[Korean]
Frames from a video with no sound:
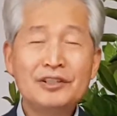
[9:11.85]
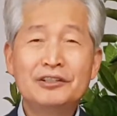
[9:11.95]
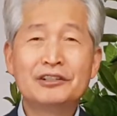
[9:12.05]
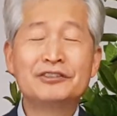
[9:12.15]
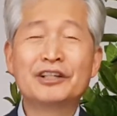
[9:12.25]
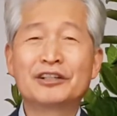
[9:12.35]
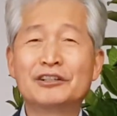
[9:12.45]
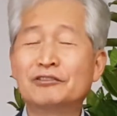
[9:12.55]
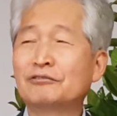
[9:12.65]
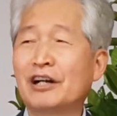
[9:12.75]
이런
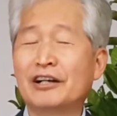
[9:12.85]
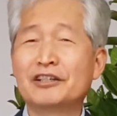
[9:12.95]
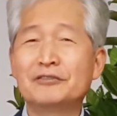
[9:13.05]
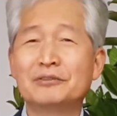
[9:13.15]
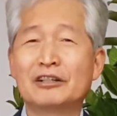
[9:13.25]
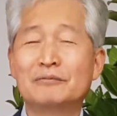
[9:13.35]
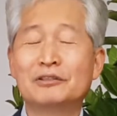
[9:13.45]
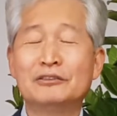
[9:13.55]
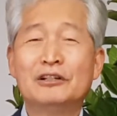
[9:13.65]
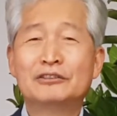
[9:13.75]
얘기를 누가 하겠습니까?
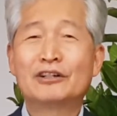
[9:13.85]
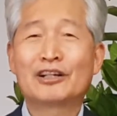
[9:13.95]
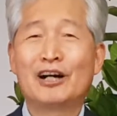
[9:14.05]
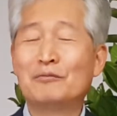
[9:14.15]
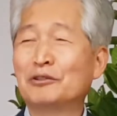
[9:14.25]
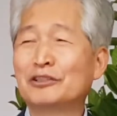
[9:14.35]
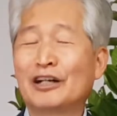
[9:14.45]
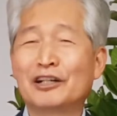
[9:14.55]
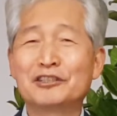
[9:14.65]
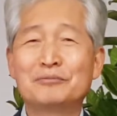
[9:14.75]
뭐 석가모니가
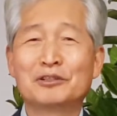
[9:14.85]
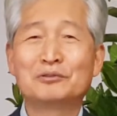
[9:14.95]
하겠습니까?